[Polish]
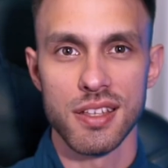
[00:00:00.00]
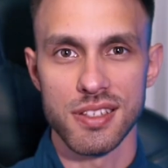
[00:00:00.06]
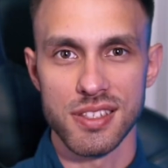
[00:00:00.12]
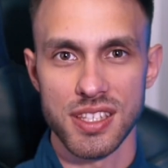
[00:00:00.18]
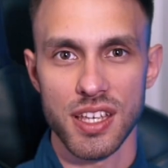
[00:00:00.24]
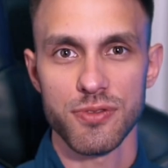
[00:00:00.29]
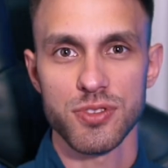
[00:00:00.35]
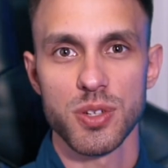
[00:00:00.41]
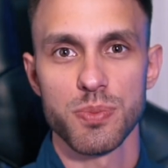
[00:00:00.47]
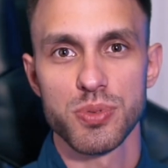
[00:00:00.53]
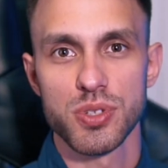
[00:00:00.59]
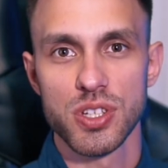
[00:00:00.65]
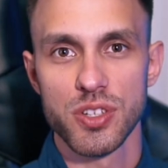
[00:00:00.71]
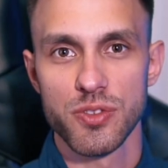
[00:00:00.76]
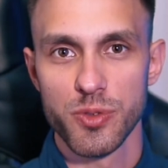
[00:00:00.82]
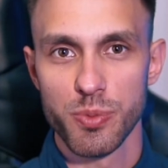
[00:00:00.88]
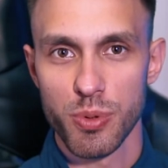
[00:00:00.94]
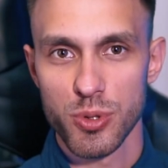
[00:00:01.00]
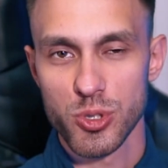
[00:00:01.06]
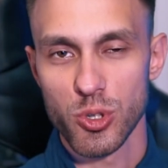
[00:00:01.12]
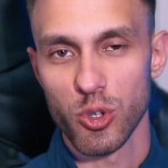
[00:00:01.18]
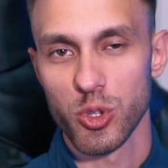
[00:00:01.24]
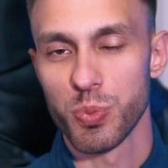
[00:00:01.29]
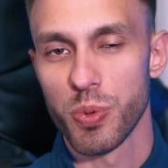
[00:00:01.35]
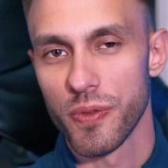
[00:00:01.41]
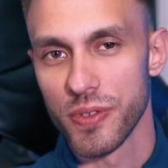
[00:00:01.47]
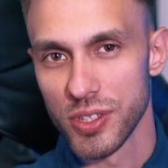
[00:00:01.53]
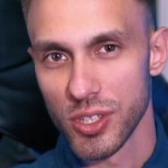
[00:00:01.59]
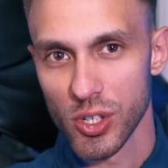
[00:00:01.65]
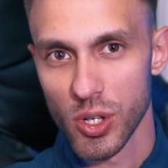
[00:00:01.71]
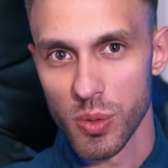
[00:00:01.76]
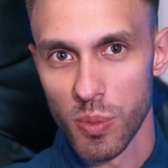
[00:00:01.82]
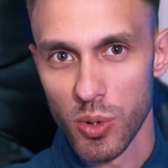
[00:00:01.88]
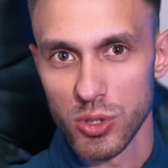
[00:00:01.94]
Zawsze przy wyborze
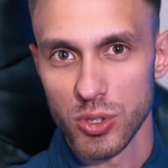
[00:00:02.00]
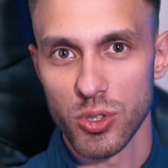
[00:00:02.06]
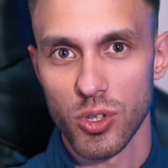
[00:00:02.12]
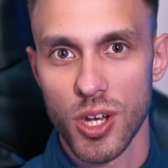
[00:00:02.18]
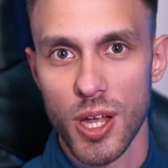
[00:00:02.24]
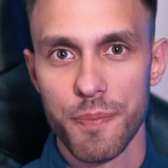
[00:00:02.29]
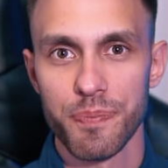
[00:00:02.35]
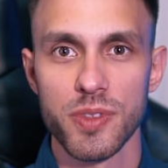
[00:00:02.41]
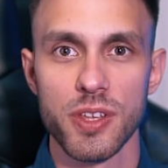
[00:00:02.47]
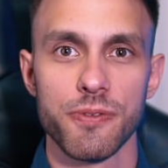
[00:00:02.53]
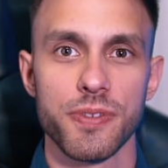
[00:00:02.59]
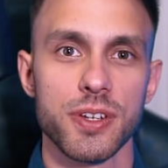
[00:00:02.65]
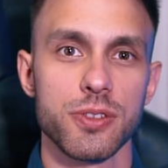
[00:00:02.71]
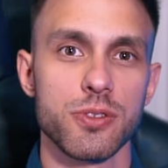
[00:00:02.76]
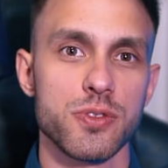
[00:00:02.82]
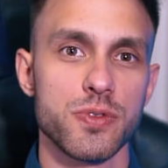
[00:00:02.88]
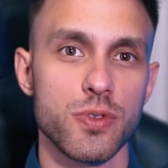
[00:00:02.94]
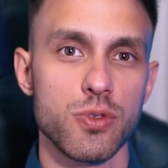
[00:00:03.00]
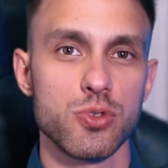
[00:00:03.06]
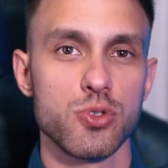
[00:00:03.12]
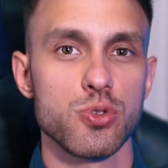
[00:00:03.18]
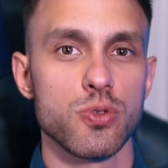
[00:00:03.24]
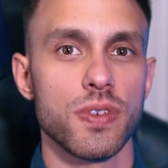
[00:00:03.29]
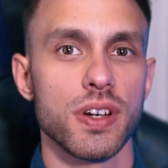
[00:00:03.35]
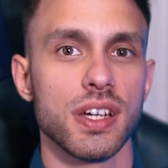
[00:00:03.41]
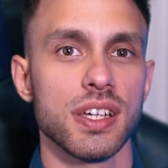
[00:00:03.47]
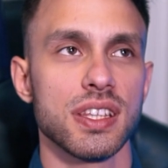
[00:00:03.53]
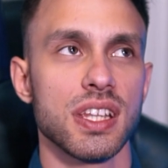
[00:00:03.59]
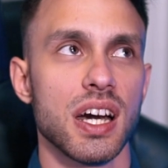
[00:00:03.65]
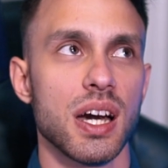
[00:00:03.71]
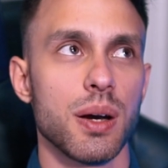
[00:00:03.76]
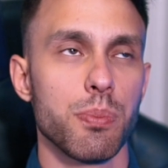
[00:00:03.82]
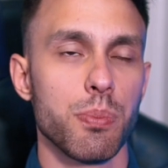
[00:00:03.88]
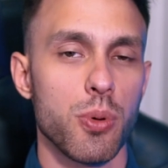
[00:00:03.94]
odpowiedniego monitora warto zwrócić uwagę
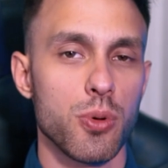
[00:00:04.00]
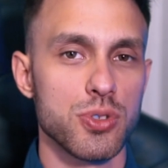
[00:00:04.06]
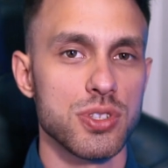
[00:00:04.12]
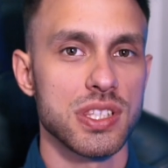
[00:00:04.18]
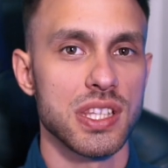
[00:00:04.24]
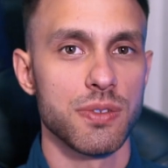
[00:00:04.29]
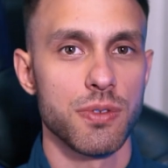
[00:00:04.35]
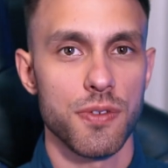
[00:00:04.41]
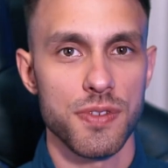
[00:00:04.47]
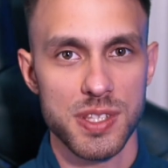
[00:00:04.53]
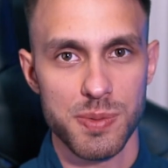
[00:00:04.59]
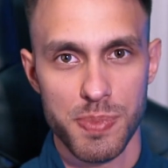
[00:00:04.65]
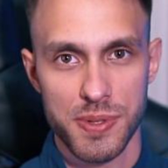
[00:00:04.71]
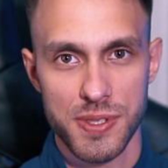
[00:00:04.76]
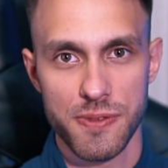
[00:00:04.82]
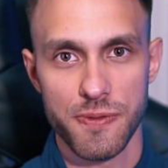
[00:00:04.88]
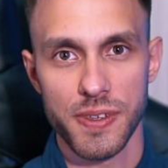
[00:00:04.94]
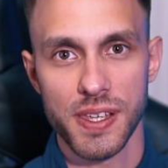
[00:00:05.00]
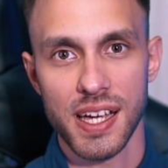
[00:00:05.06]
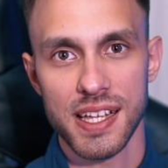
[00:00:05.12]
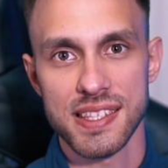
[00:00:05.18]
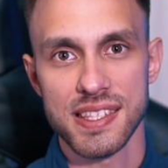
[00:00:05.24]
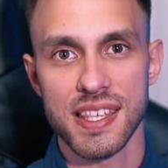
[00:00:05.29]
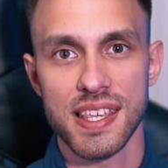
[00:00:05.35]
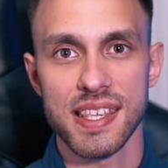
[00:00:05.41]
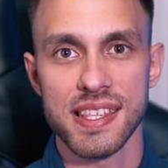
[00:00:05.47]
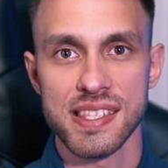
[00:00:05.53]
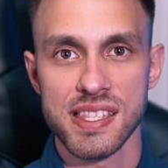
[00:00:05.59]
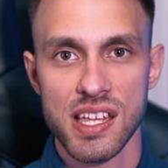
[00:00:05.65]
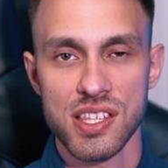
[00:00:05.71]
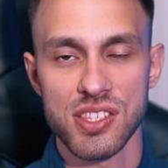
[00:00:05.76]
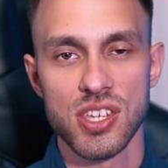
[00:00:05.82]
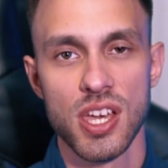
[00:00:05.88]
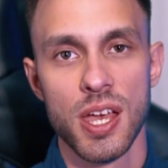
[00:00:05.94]
na podstawowe specyfikacje i
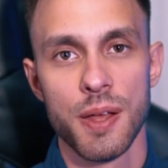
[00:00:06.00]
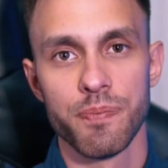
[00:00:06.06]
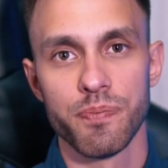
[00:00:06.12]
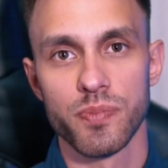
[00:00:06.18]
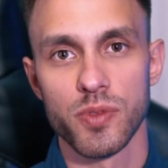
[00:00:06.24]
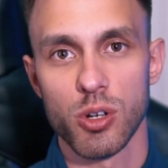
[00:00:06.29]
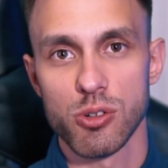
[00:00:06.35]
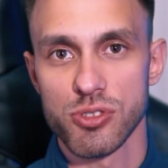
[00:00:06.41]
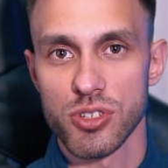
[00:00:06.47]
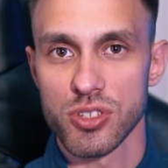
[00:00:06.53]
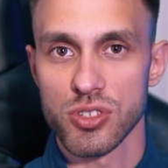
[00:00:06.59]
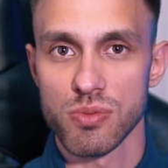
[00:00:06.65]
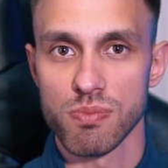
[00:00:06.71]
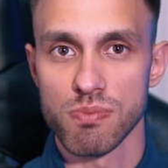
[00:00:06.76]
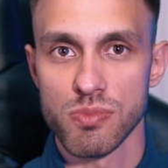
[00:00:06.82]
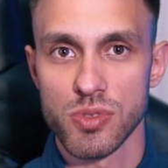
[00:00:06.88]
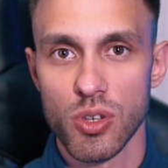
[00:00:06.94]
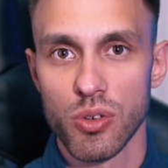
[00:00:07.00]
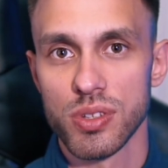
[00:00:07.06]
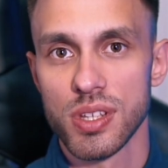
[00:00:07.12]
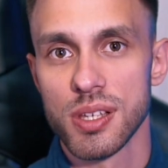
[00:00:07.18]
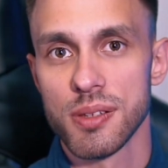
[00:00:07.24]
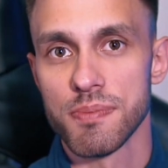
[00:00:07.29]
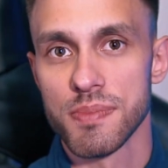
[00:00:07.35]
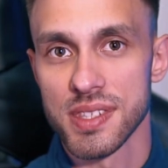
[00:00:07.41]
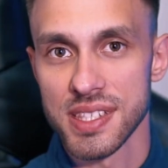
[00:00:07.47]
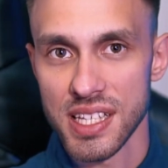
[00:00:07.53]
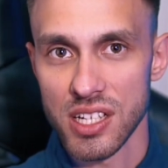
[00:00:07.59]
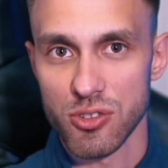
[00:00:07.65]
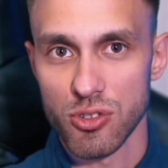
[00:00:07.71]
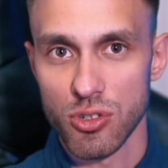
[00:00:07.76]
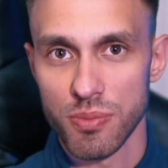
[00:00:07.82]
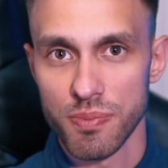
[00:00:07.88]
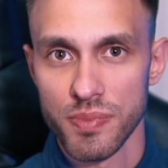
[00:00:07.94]
znać mm, chociaż co one
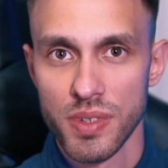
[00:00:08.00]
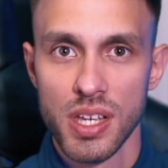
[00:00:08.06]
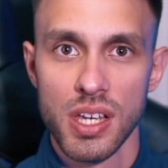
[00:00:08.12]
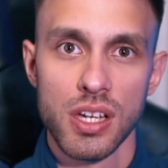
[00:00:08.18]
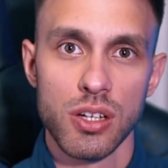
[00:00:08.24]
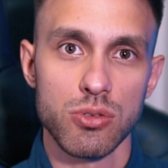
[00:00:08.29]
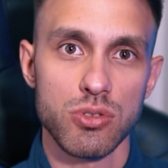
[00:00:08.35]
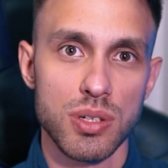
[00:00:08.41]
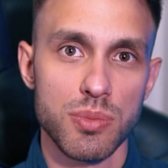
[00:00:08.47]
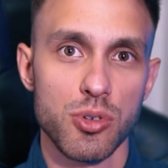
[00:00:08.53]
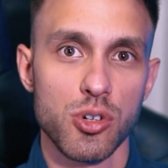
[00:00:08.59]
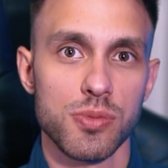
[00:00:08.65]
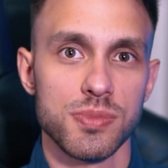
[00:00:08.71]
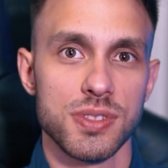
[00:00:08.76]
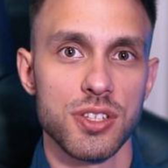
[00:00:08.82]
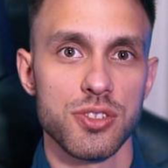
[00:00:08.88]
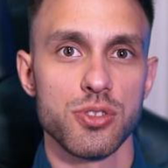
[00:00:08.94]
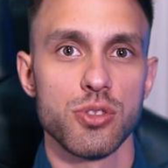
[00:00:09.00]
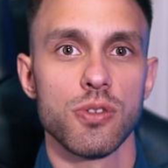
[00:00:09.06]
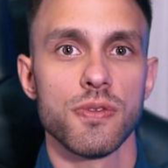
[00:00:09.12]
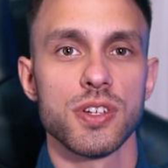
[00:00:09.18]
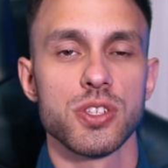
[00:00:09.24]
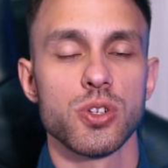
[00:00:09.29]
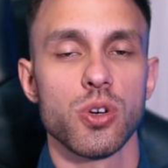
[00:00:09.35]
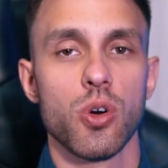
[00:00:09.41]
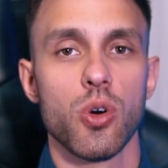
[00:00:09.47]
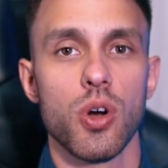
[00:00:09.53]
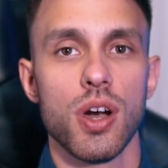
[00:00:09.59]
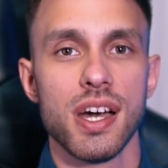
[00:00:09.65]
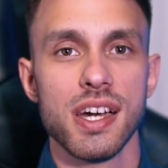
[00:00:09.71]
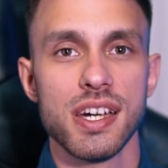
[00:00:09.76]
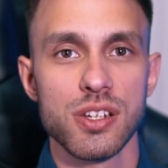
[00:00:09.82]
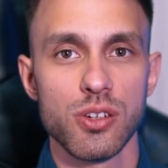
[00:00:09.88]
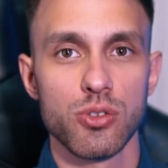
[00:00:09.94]
znaczą, które mogą decydować o
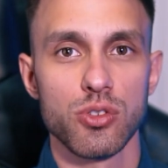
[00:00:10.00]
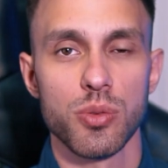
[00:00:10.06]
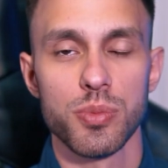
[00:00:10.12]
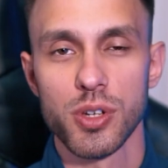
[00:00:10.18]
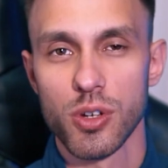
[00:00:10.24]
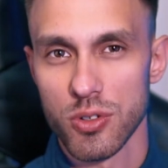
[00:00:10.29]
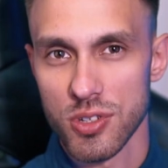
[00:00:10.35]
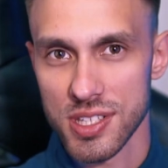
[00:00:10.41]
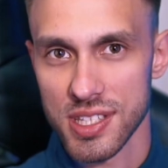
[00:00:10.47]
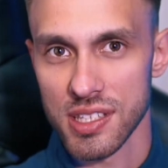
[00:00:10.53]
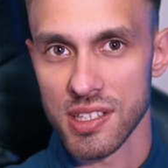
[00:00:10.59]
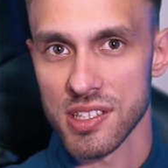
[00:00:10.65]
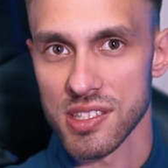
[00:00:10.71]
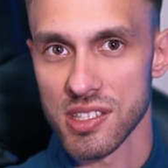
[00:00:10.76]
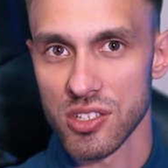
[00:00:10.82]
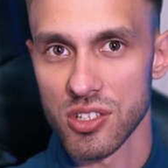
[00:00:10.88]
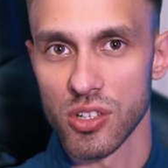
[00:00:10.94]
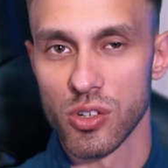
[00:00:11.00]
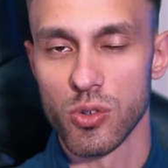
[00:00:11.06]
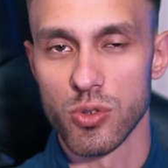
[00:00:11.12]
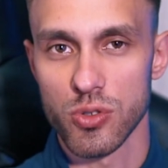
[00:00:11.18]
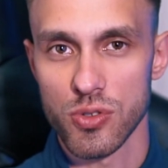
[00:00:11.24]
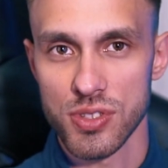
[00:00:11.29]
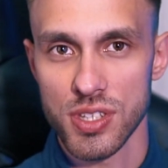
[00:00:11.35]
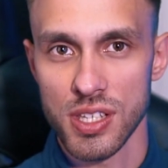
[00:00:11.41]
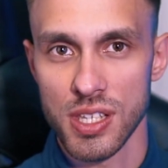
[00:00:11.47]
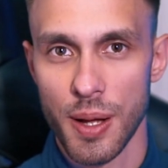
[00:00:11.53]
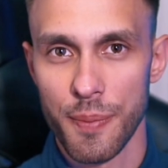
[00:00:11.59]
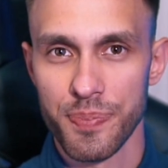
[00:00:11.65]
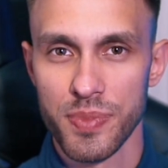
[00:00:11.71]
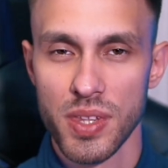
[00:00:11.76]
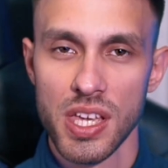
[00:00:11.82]
ergonomii korzystania z naszego urządzenia.